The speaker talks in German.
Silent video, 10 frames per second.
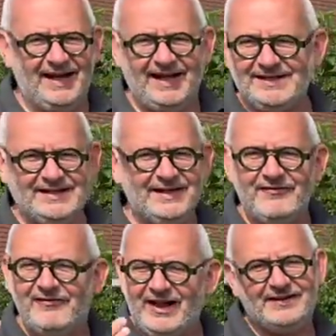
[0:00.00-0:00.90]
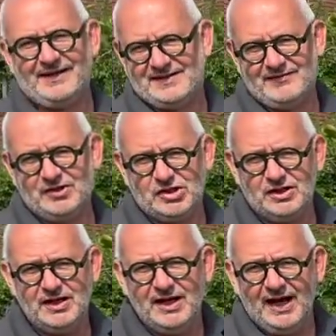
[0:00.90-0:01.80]
echt eine Welt
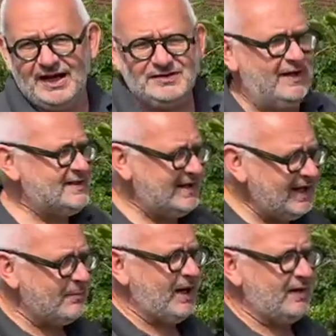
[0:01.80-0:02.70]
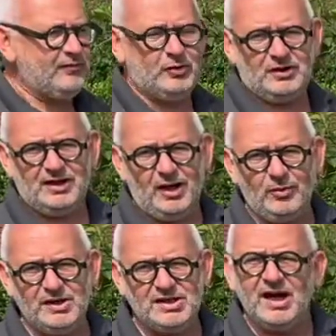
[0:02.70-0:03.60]
dazwischen. Also wenn es jeder machen würde,
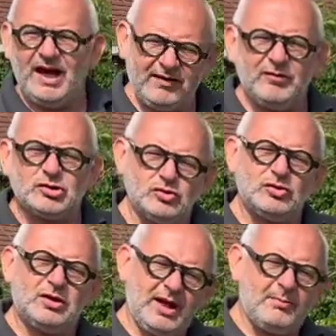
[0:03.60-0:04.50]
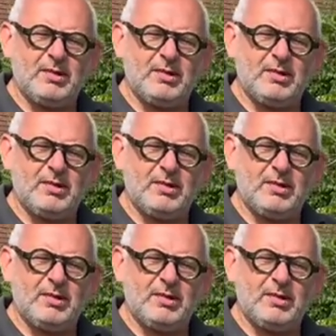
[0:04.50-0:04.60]
glaube ich, hätten wir schon so einen kleinen